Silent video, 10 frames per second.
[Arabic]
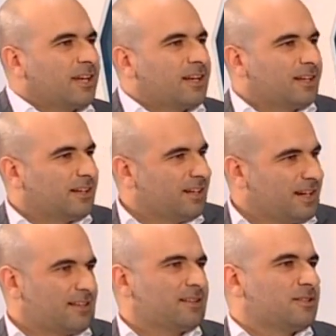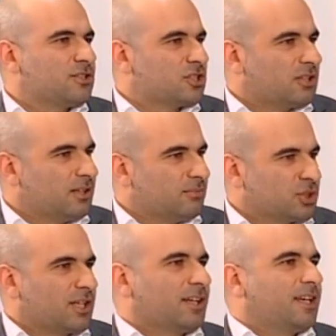لا لا
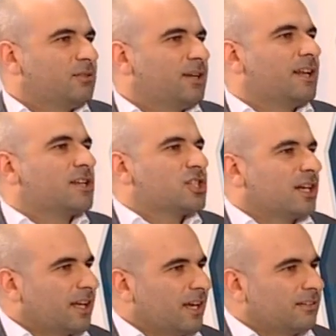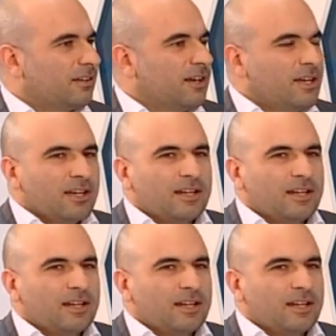للمشتركين ولا للشركات نعم